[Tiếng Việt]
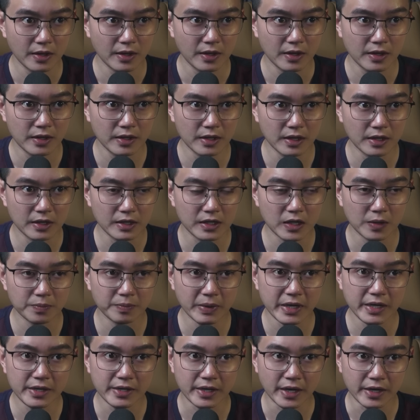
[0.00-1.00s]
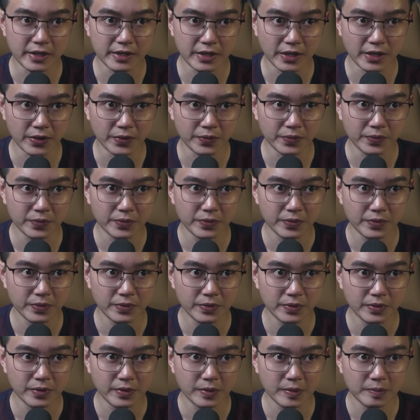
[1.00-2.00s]
nhưng không mấy dễ chịu,
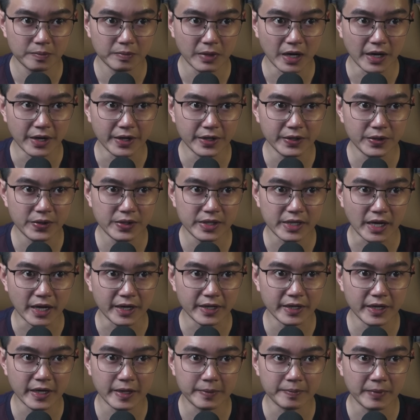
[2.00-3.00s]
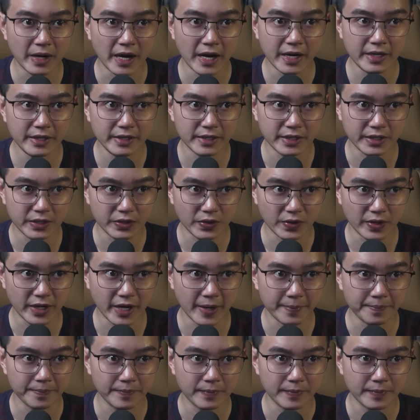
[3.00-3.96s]
bởi nó chẳng êm ái gì cho Cam.